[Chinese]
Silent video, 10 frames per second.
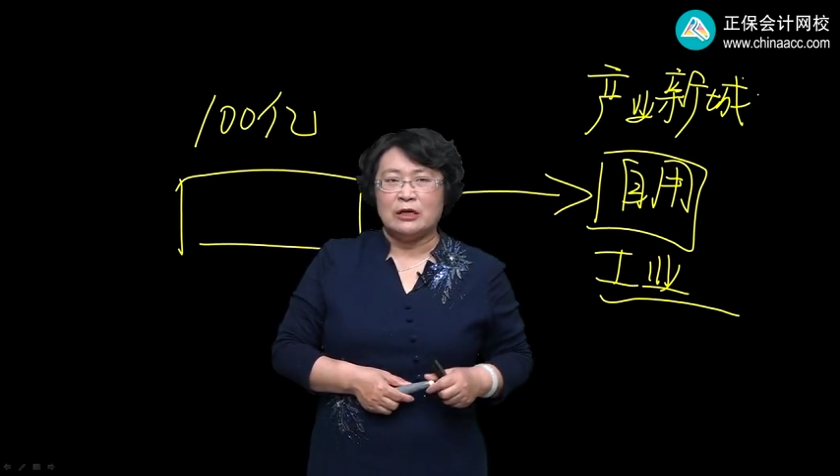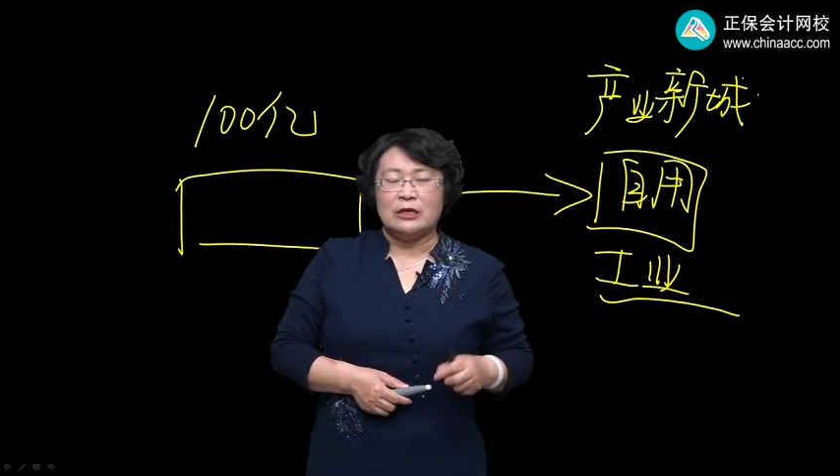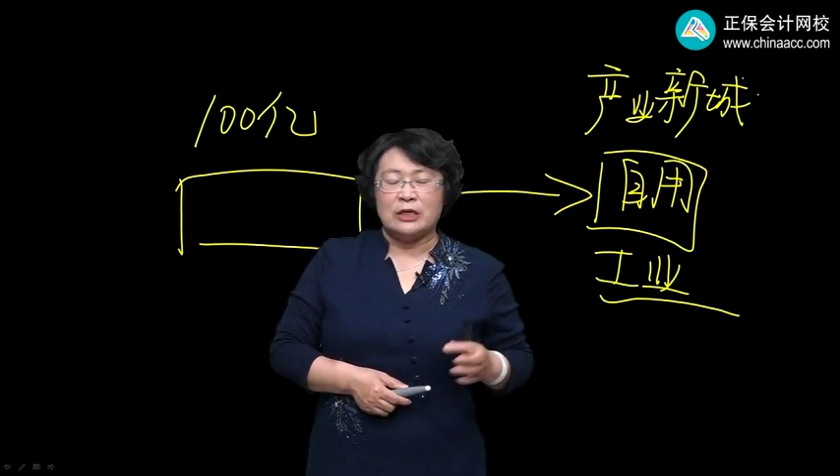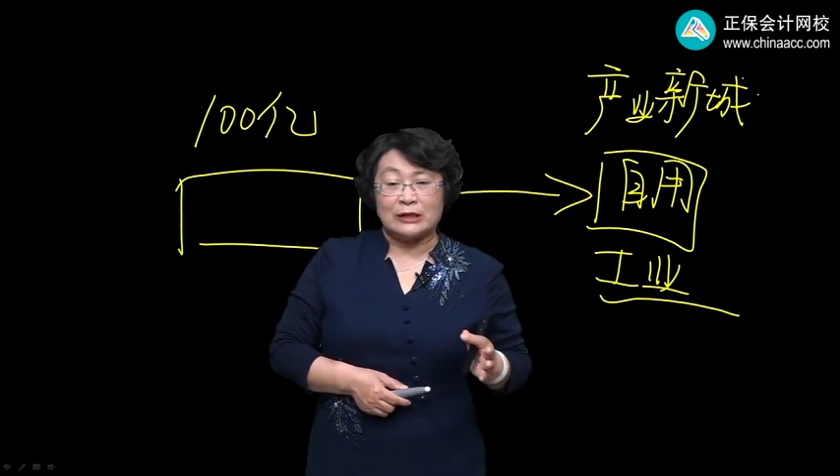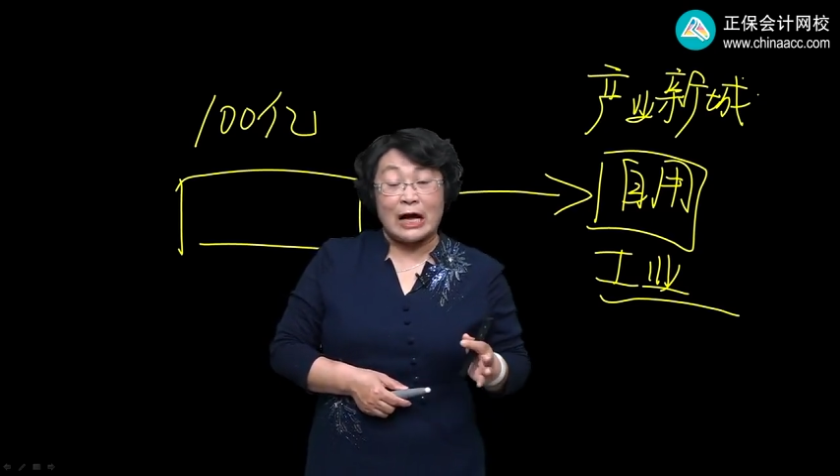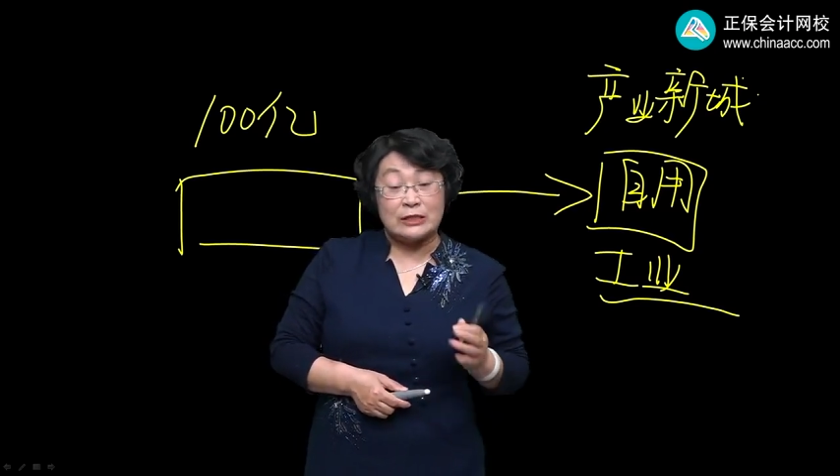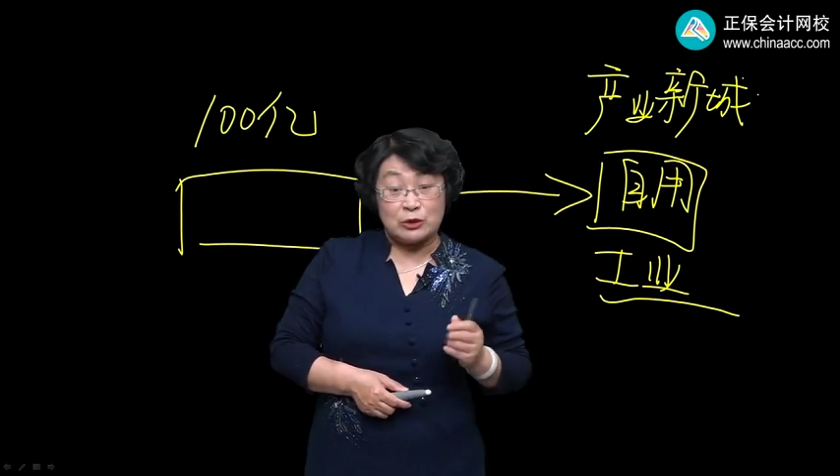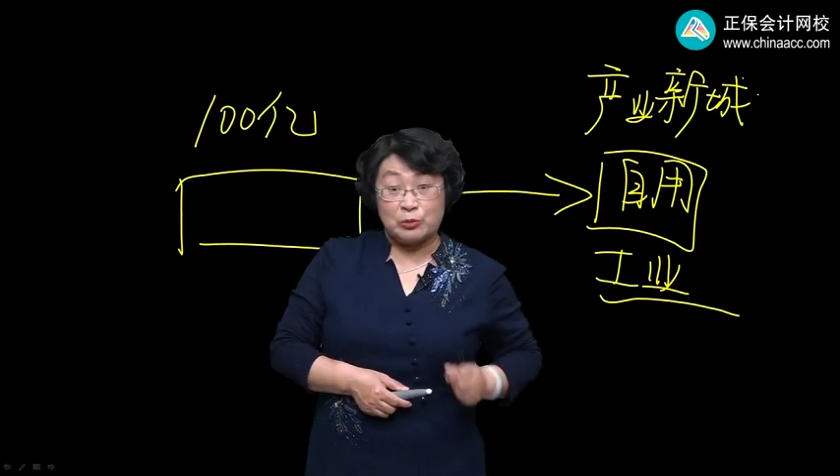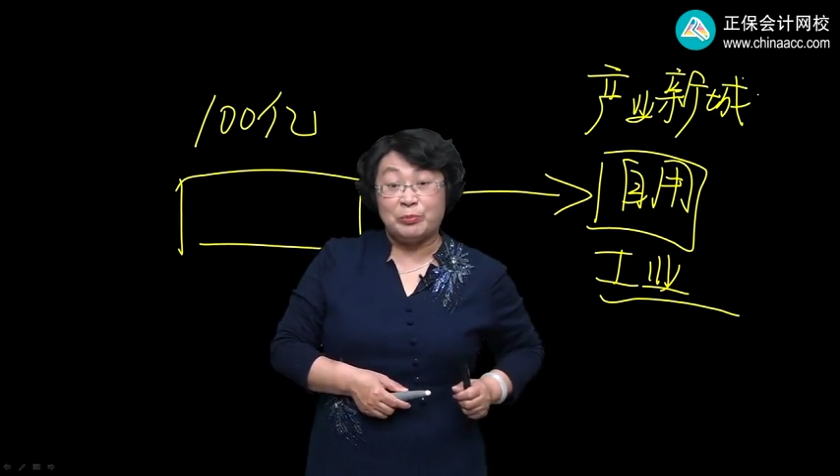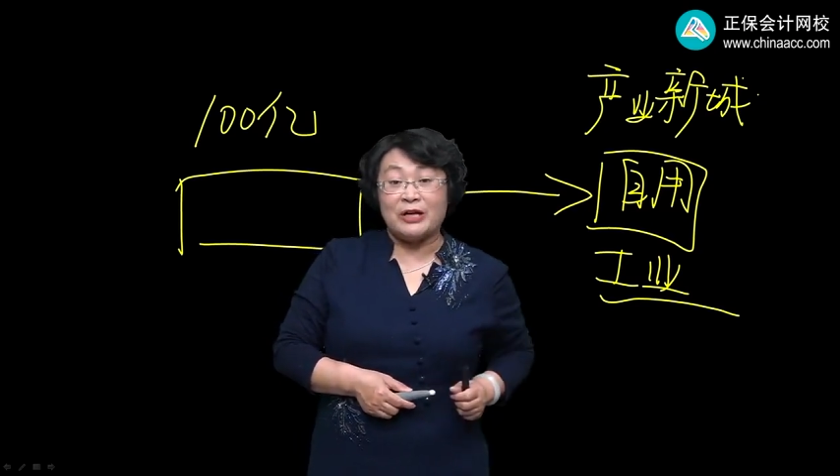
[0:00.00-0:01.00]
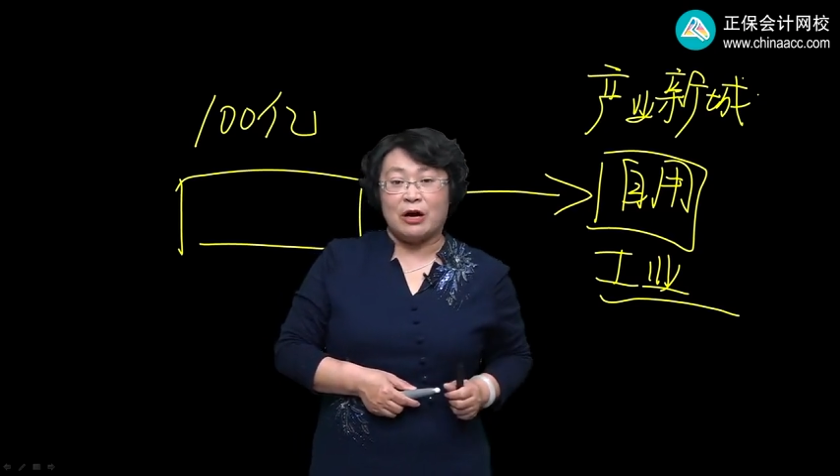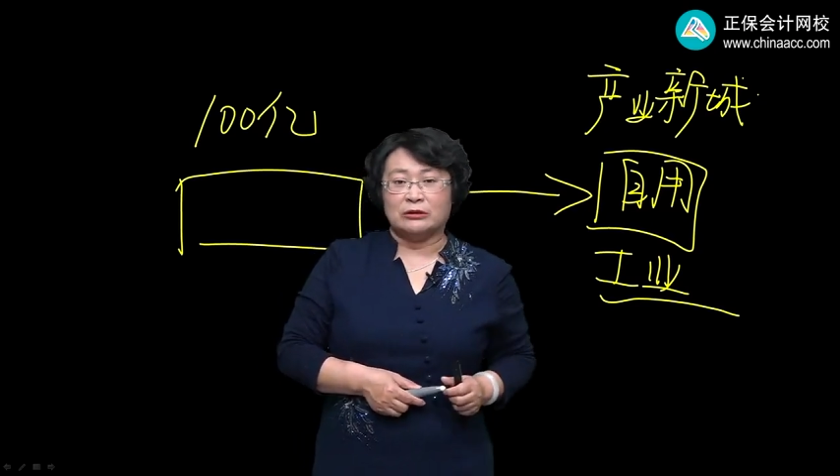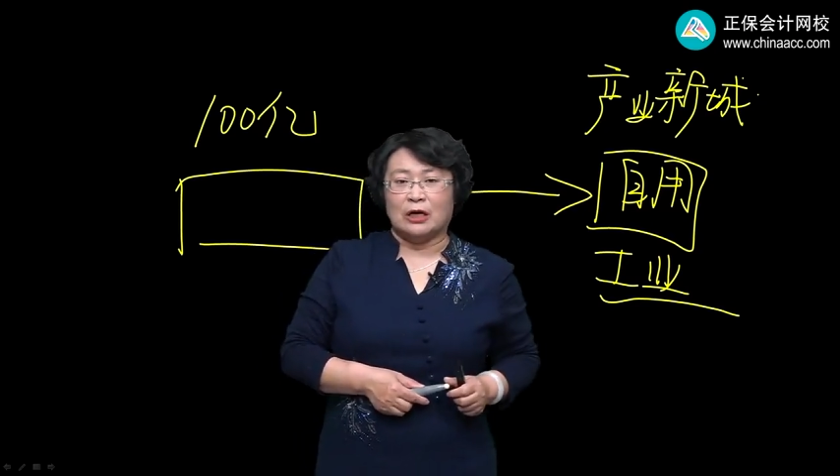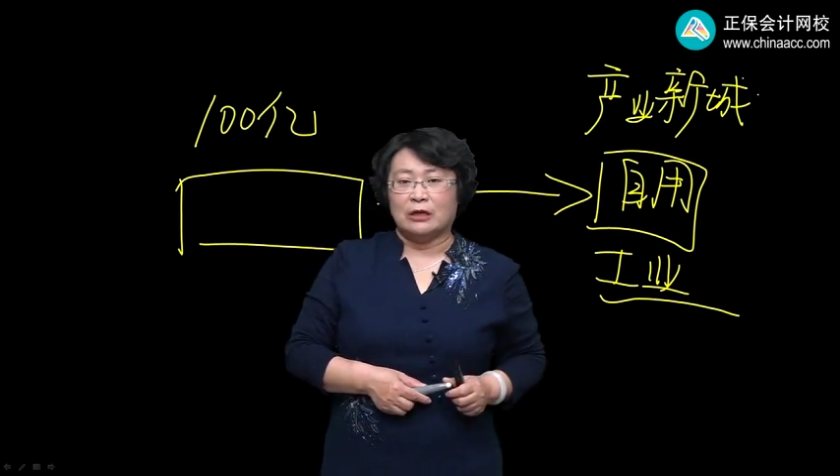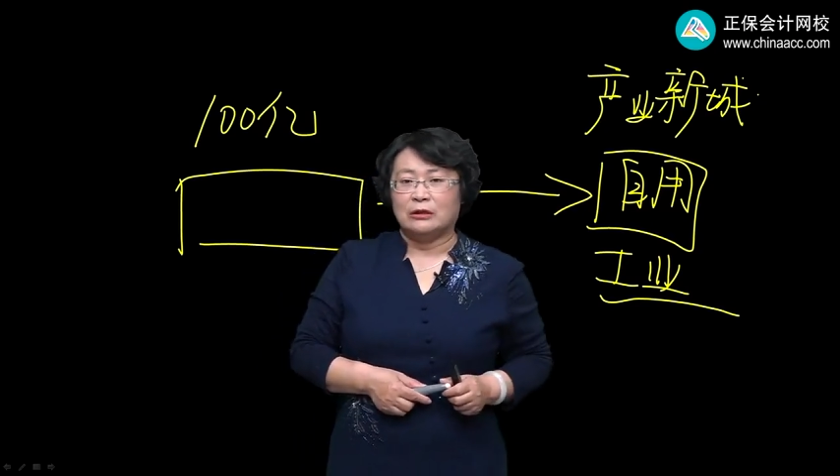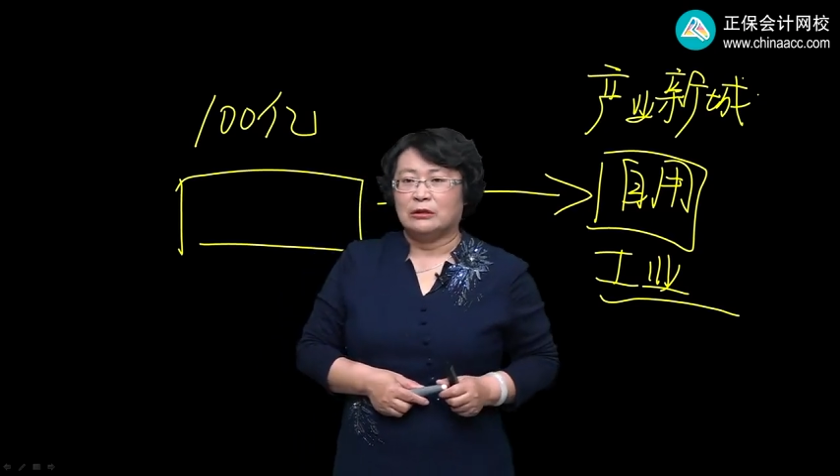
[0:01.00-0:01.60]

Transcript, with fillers: 也差继续不了的。